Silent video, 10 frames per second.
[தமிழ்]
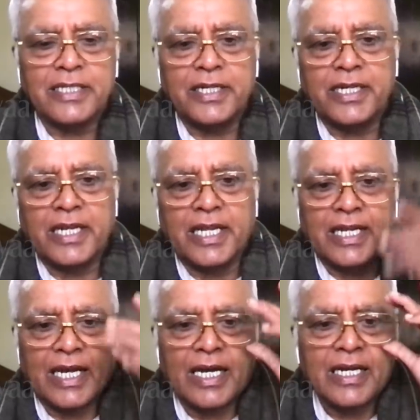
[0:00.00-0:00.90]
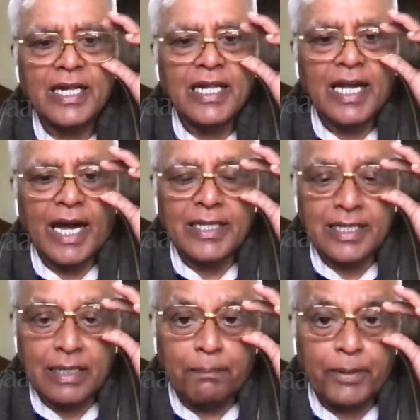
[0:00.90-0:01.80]
சென்றிருக்கிறார் அது
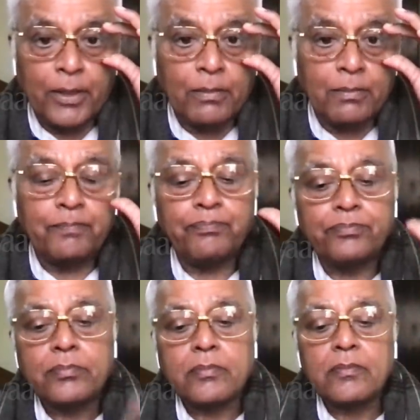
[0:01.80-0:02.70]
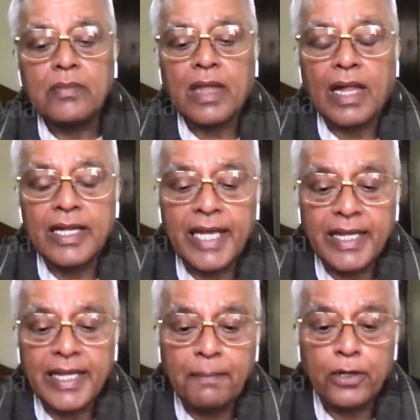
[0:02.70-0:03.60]
இருப்பினும்
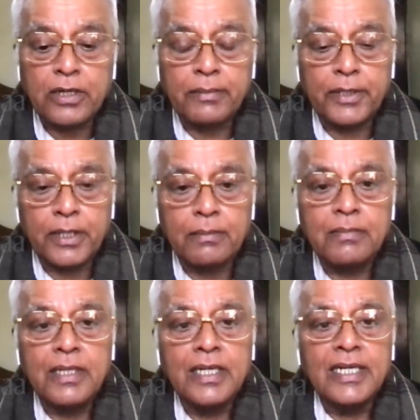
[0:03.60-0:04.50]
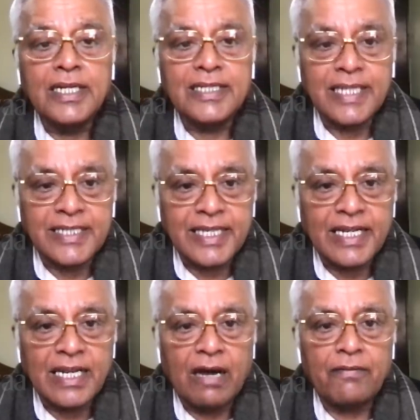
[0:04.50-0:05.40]
என்னை பொறுத்த மட்டும்
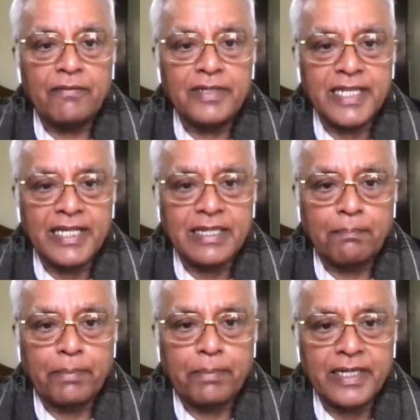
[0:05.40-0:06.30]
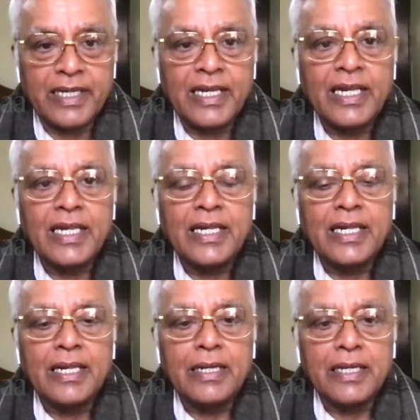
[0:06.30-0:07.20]
சசிகலா விஷயத்தை பற்றி
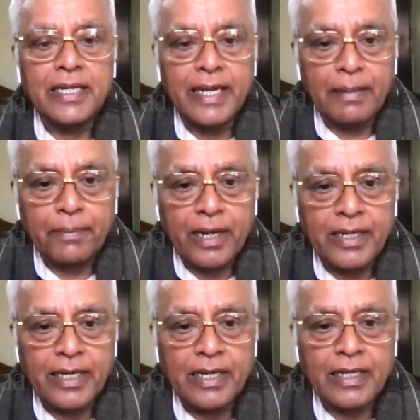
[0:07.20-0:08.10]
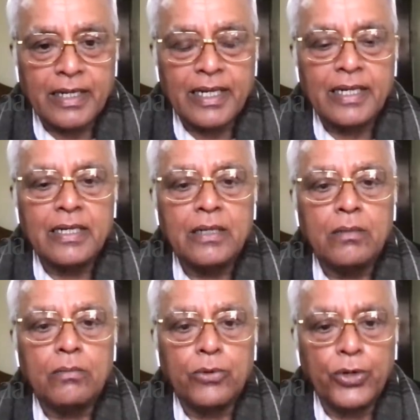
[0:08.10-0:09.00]
எடப்பாடியாருக்கு
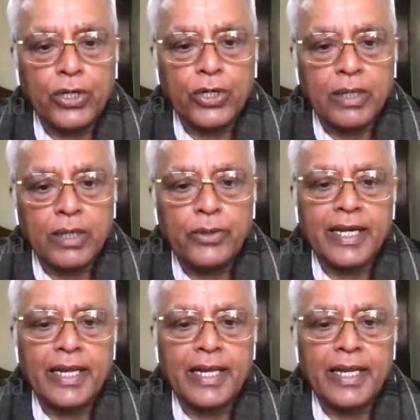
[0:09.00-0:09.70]
முழுக்க முழுக்க